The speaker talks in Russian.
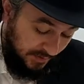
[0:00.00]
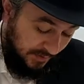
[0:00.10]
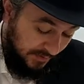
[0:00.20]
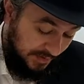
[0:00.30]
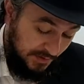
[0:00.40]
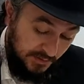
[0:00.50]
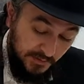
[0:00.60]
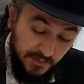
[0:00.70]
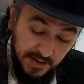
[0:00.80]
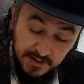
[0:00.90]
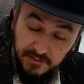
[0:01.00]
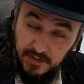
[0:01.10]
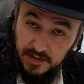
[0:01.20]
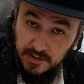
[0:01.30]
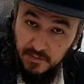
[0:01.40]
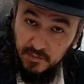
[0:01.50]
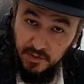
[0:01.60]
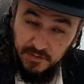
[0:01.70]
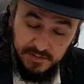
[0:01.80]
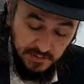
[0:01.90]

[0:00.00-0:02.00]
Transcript: Мы должны в молитве, когда мы молимся